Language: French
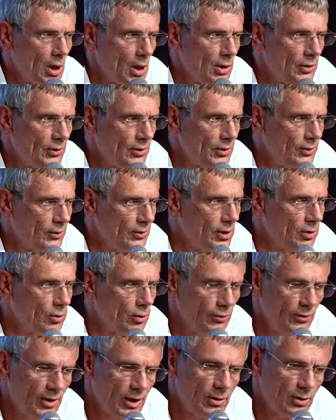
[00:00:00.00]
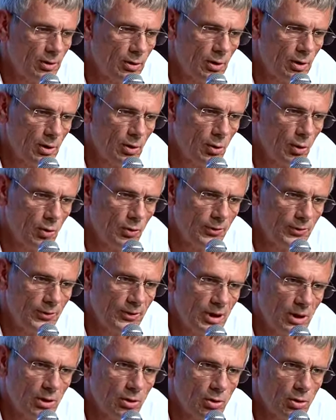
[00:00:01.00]
Ces deux facteurs ont
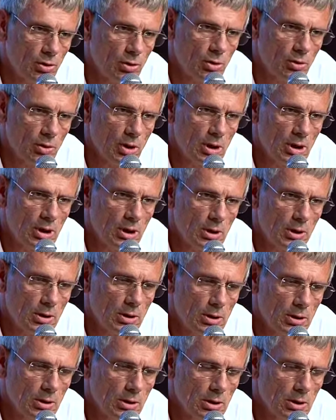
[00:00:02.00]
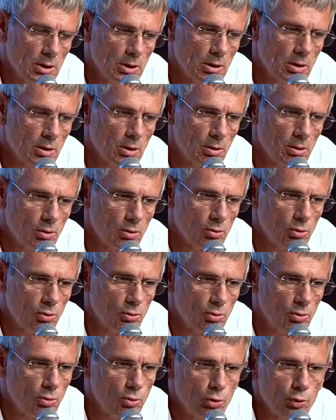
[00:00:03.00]
fait que
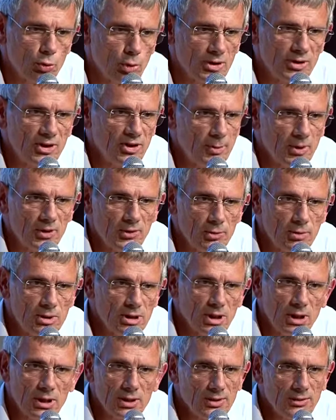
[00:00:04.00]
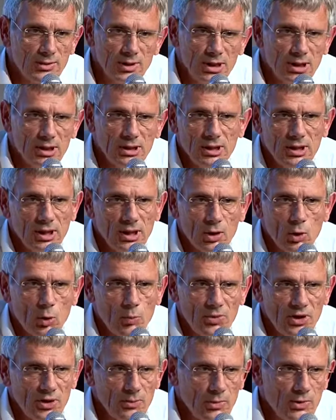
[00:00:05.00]
le droit d'expression direct des salariés a
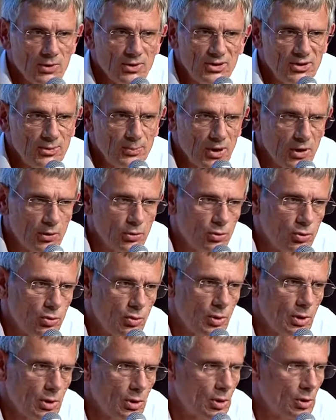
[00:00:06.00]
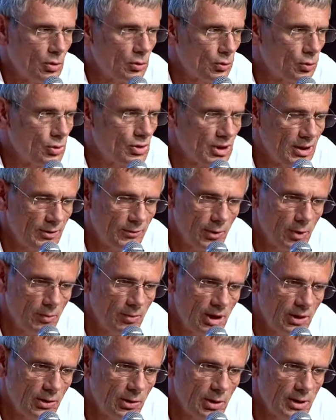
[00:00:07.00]
complètement disparu sous cette
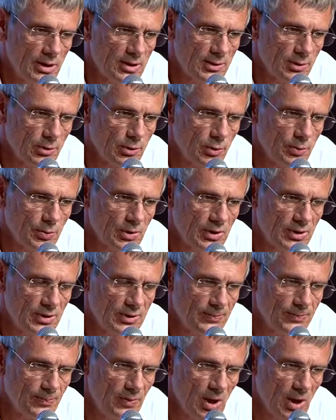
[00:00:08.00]
forme-là dans les entreprises.